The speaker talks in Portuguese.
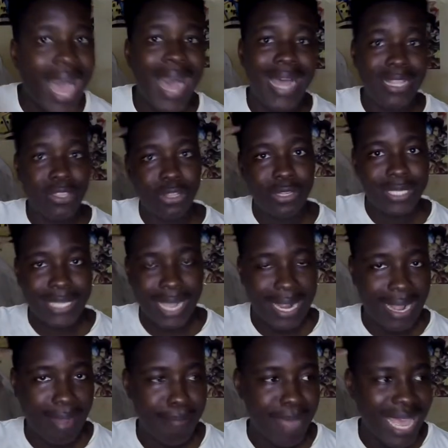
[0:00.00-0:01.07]
a nossa
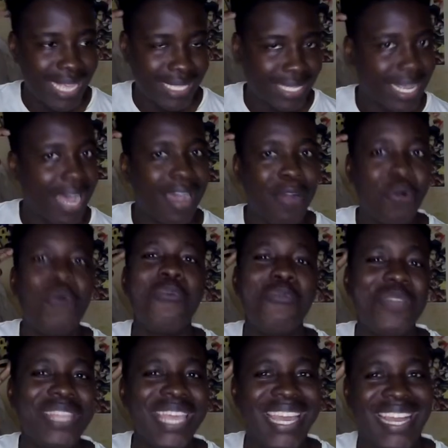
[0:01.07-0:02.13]
cabeça
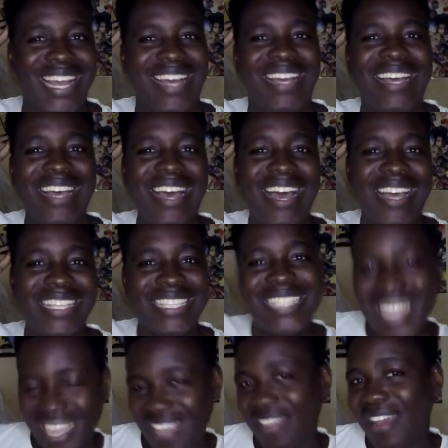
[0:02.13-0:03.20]
comunica.
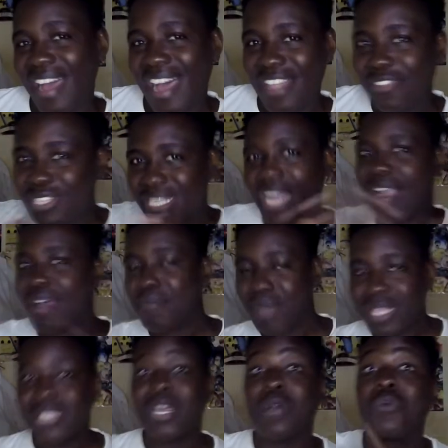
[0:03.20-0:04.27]
Sim, a nossa
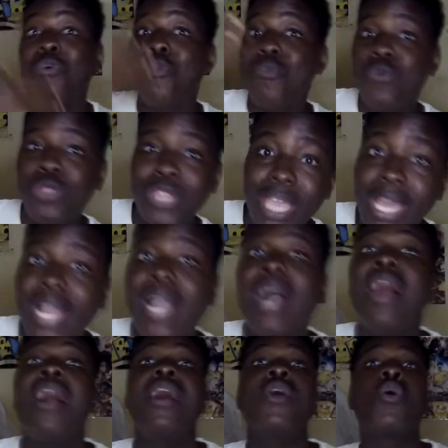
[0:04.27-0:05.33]
cabeça
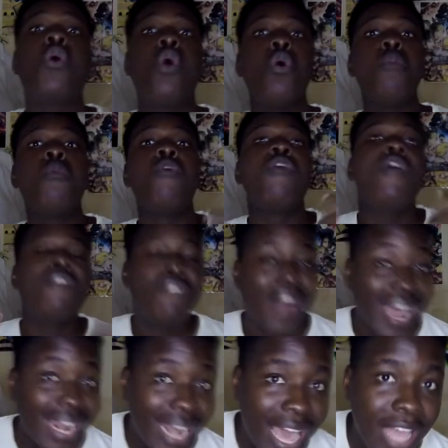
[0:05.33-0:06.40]
comunica como
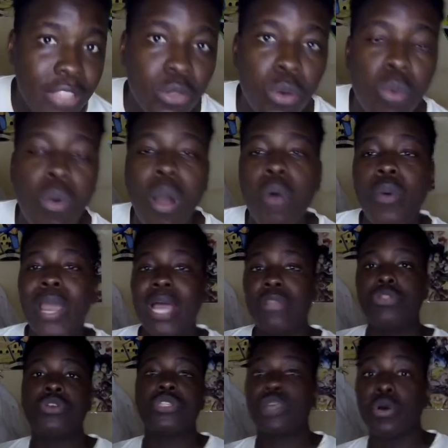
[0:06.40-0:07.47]
falando qual é a
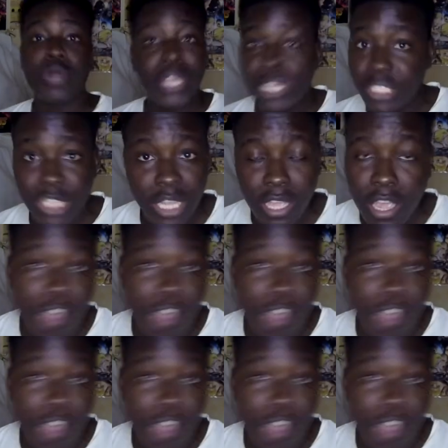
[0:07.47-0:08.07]
nossa origem,